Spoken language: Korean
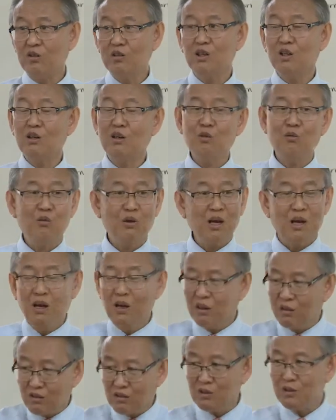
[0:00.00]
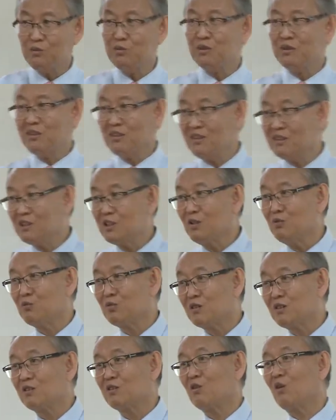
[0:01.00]
근데 이걸 왜 끝없이
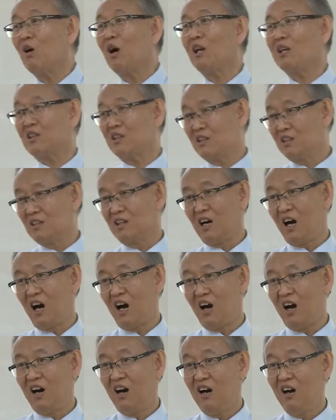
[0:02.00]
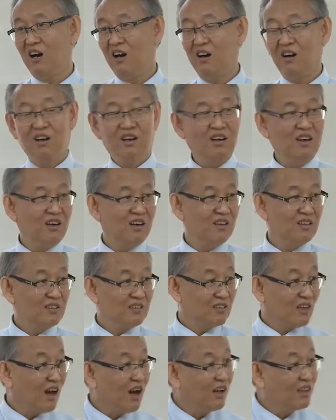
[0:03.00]
처음부터 또 가르치는가?
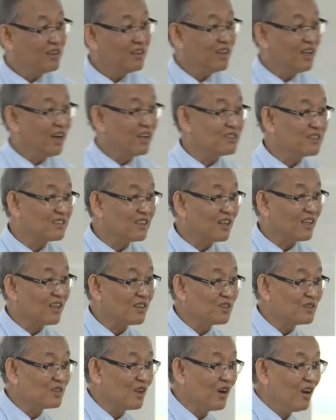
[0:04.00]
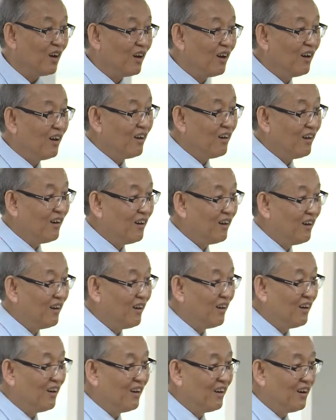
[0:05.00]
다 이해하시잖아요. 그죠?
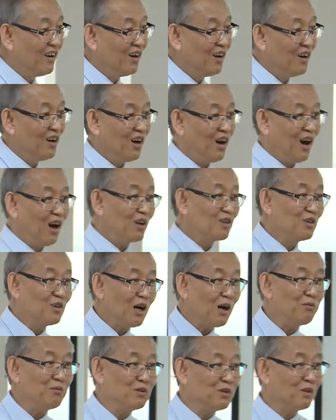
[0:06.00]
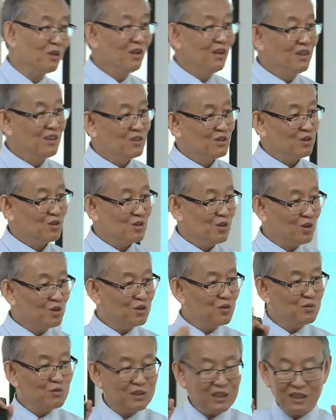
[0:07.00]
아, 그거 하면
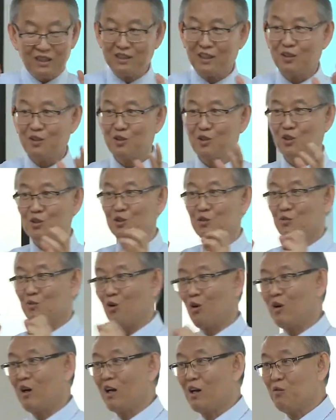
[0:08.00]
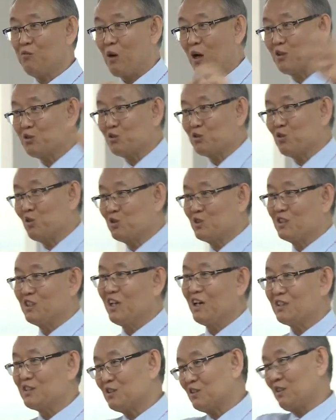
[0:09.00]
교수님, 제일 잘하는 교수님 녹화해가
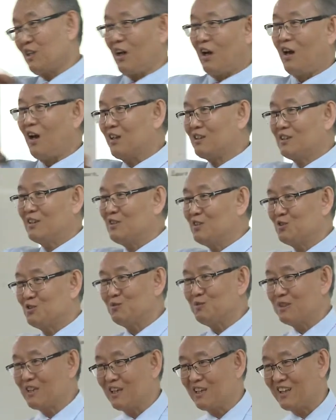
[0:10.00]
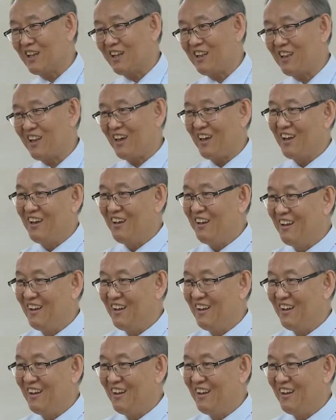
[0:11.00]
방송통신대학에서 탁 틀어주면 될 텐데.